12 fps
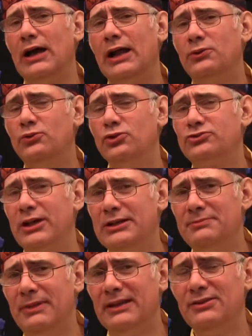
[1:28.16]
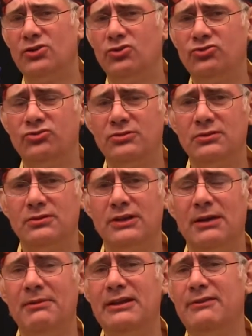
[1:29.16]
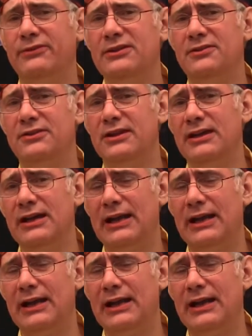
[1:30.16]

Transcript: algunos alimentos que beneficien